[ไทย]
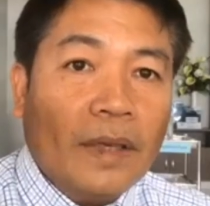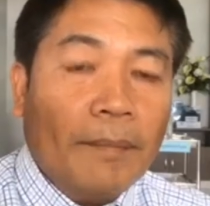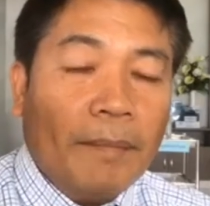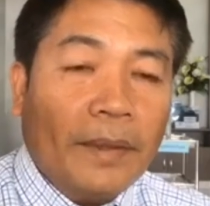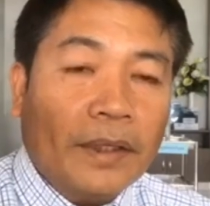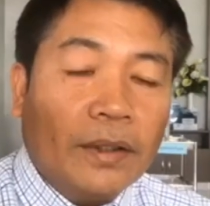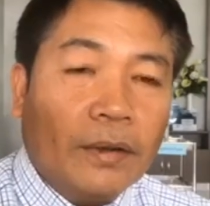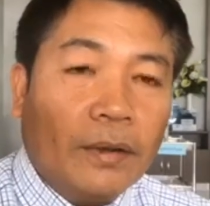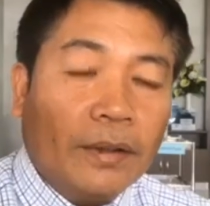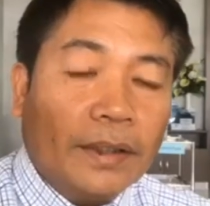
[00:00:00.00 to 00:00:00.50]
เป็
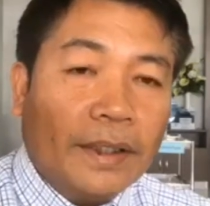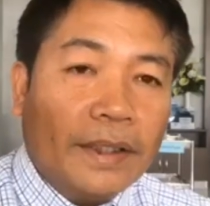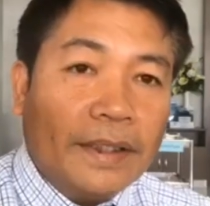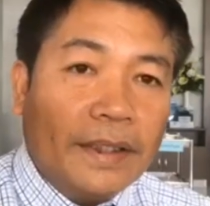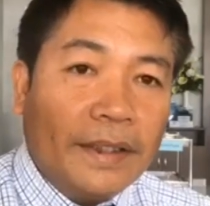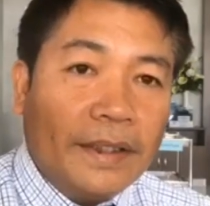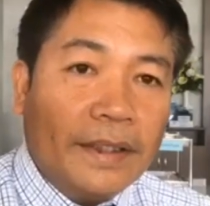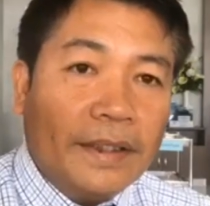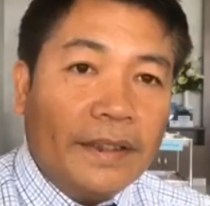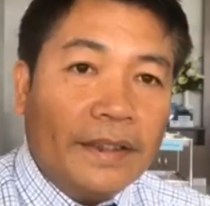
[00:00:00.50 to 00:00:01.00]
นกรณี
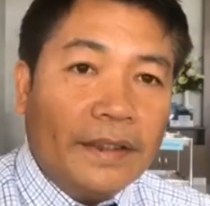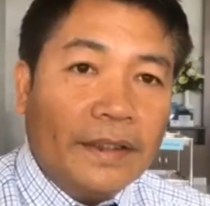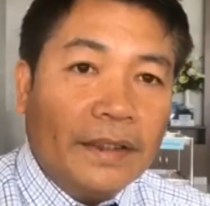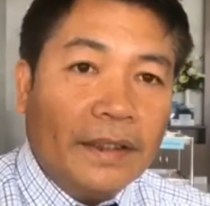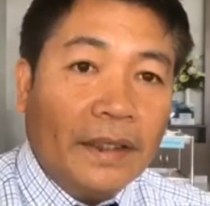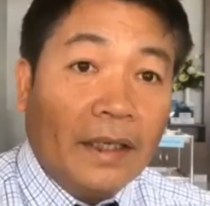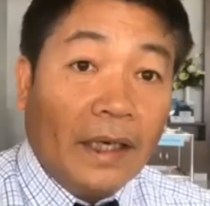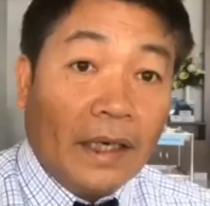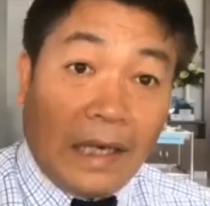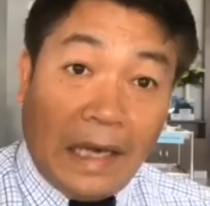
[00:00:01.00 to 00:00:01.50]
ที่
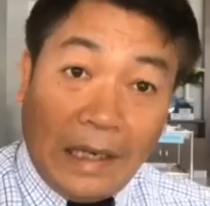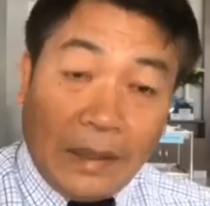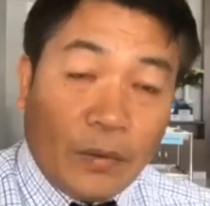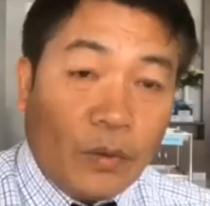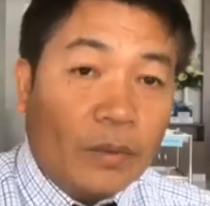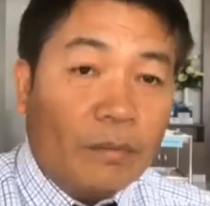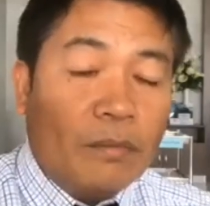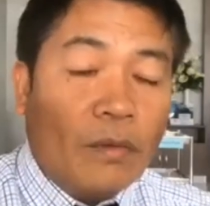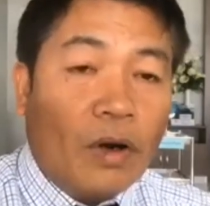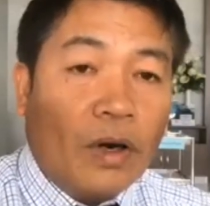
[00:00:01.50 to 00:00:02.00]
หลายค
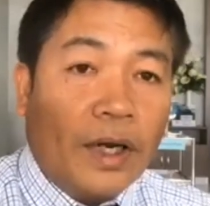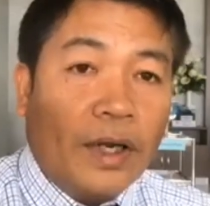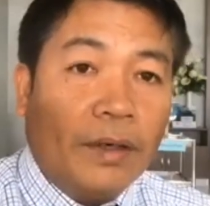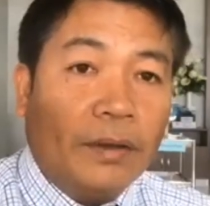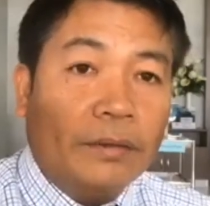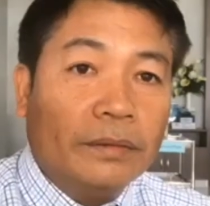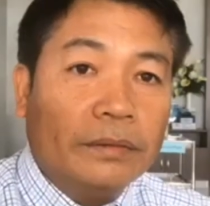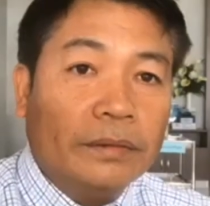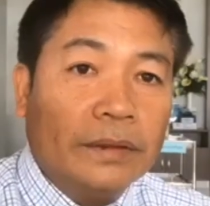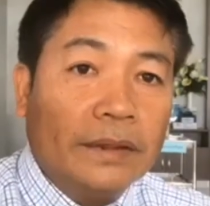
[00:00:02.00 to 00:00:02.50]
นมองแล้ว
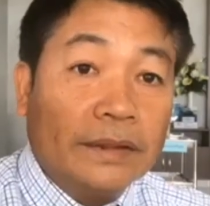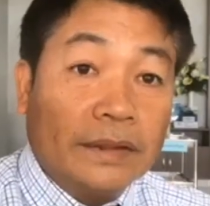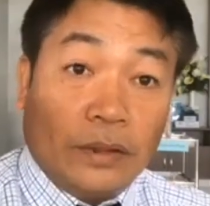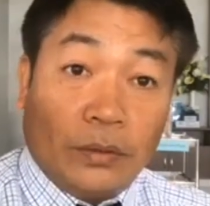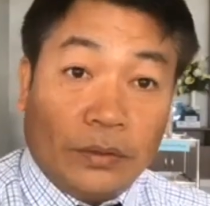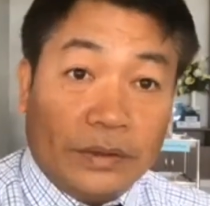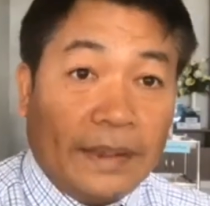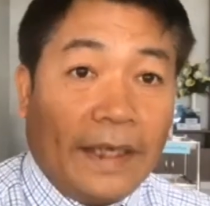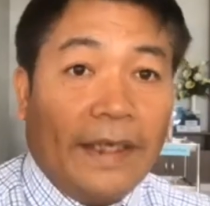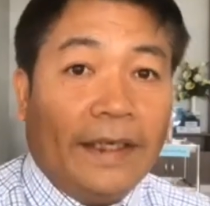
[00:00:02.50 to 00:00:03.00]
สล
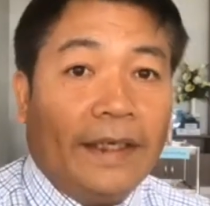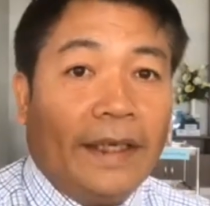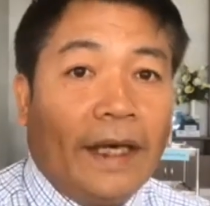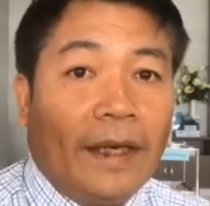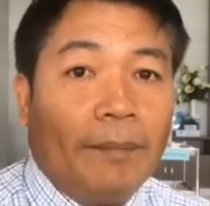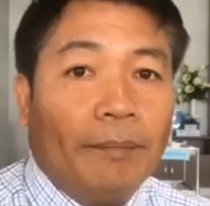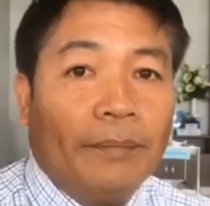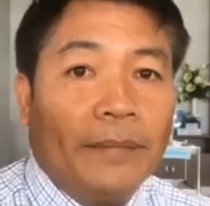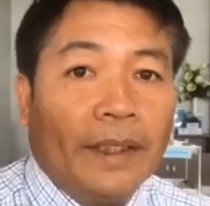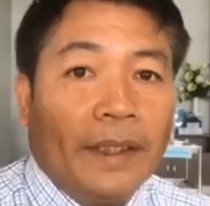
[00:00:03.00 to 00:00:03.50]
ดใจนะครับ